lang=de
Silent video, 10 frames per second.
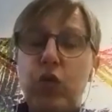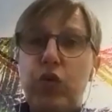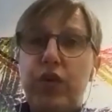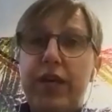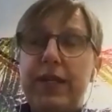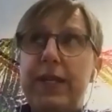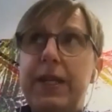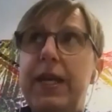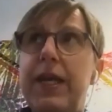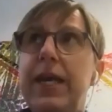großartig.
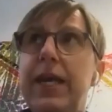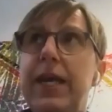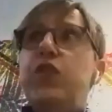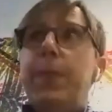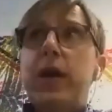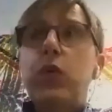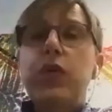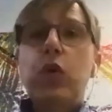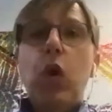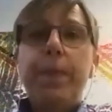Wir machen
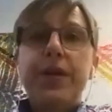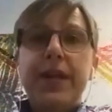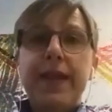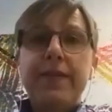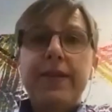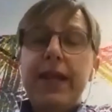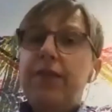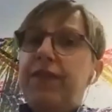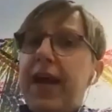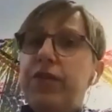unsere Kompetenzen an
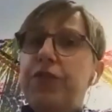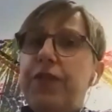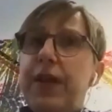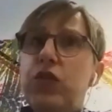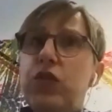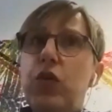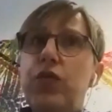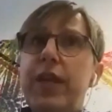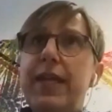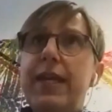den Werten fest
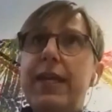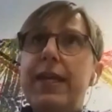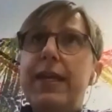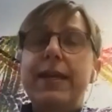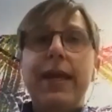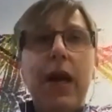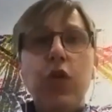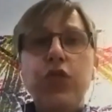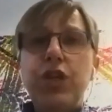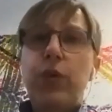und wenn ich
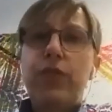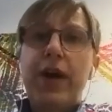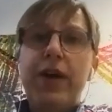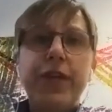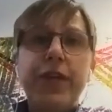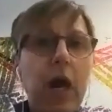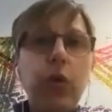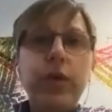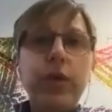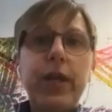darauf schaue, war
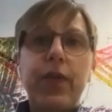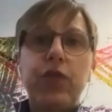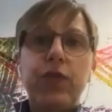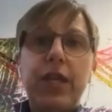Vertrauen ganz wichtig.